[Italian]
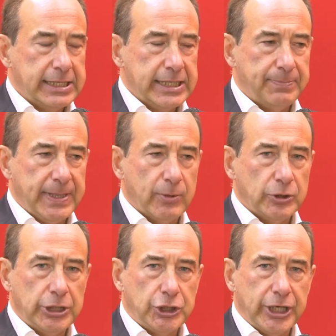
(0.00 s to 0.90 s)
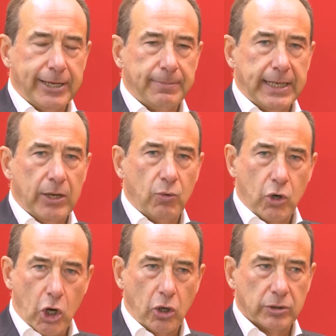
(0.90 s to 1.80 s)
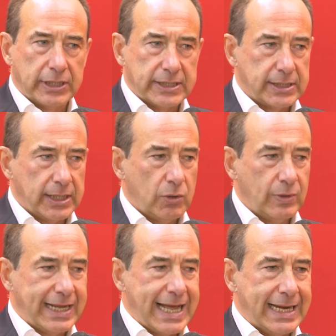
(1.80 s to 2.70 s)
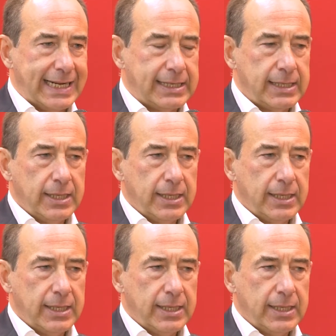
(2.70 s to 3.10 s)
il primo di dicembre un contest, una gara